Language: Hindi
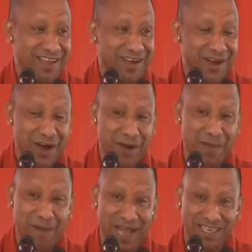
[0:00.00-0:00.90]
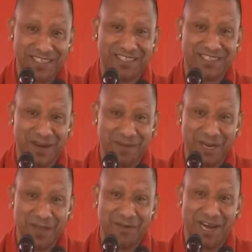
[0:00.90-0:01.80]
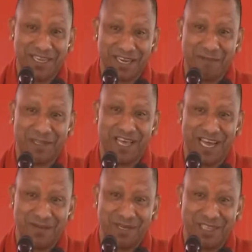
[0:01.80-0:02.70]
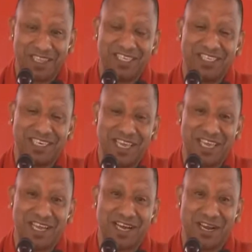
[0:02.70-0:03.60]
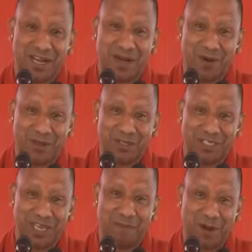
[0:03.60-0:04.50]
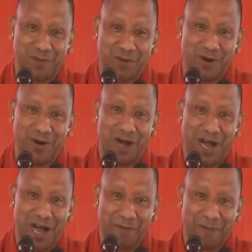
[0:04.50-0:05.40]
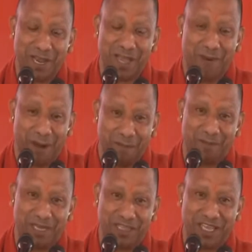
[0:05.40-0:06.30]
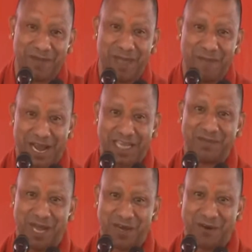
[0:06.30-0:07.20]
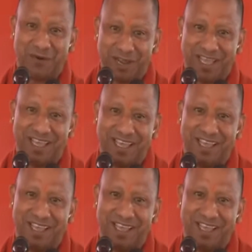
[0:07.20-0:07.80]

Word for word: और 22 जनवरी को आदरणीय प्रधानमंत्री जी के ही कर कमलों से प्रभु अपने भव्य मंदिर में विराजमान हो रहे हैं